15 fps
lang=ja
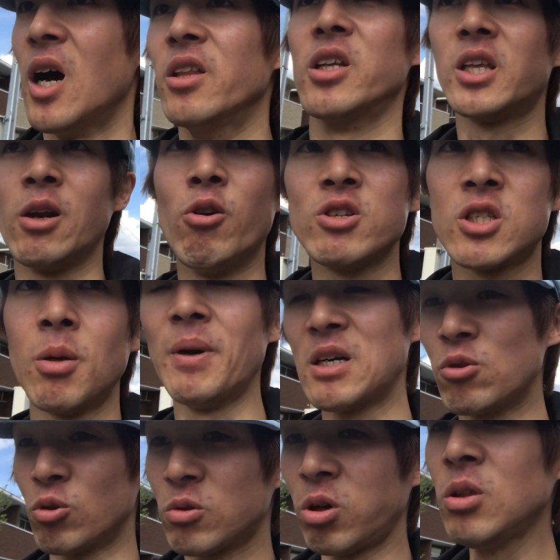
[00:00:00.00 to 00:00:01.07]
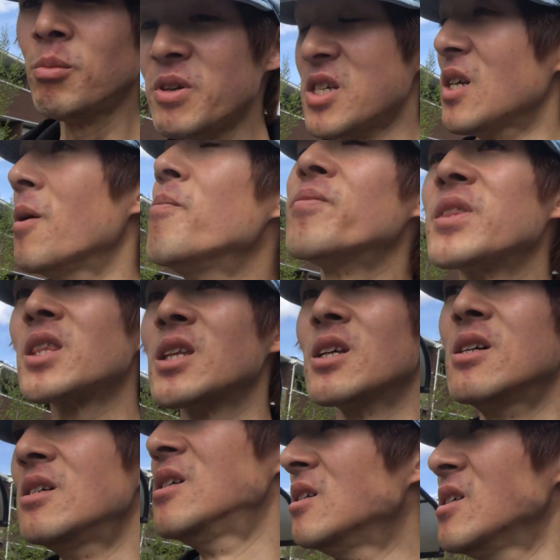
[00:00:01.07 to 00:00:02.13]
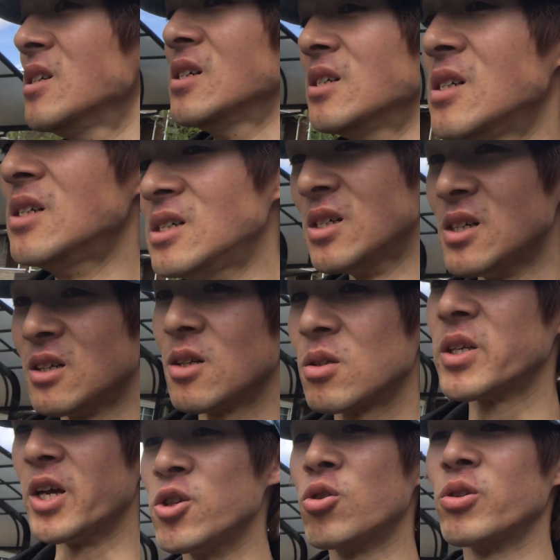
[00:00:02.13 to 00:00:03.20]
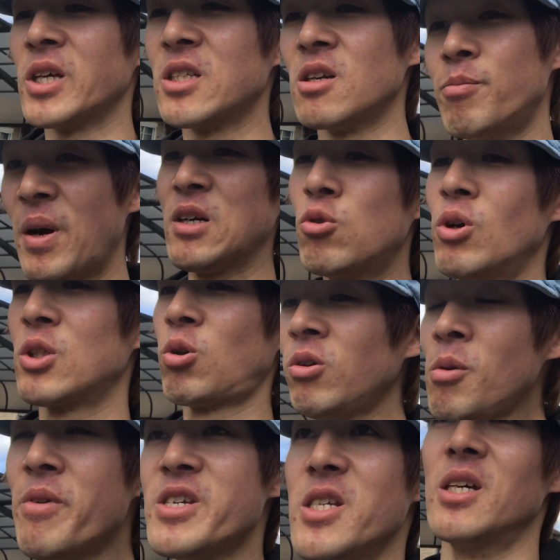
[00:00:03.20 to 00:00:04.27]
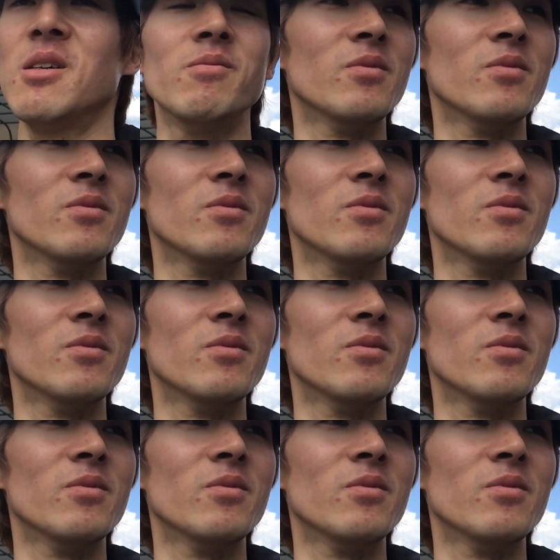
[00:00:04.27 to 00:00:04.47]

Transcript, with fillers: んなテロリスト番号どうでもいいんやうん連想させる番号はどうでもいいんやう